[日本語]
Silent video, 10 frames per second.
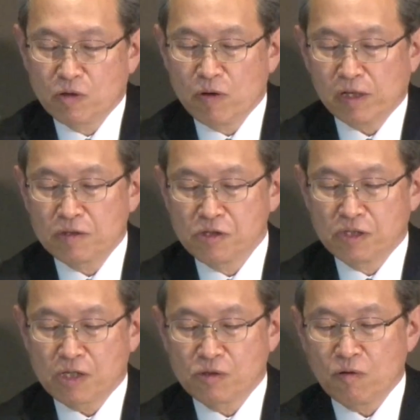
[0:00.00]
行役
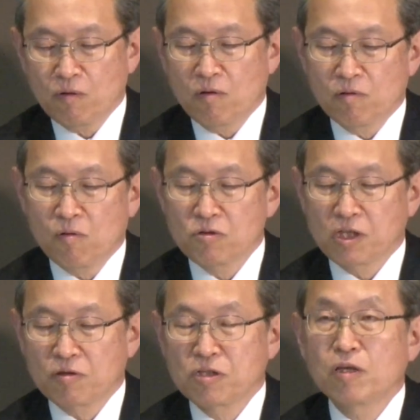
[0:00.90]
社長候補
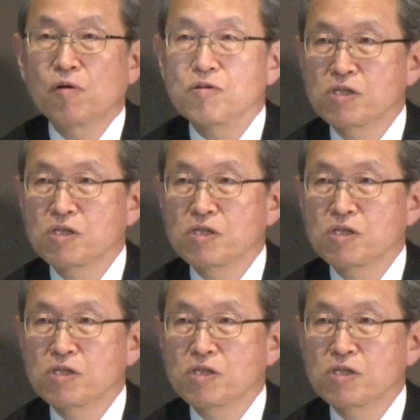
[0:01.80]
者としての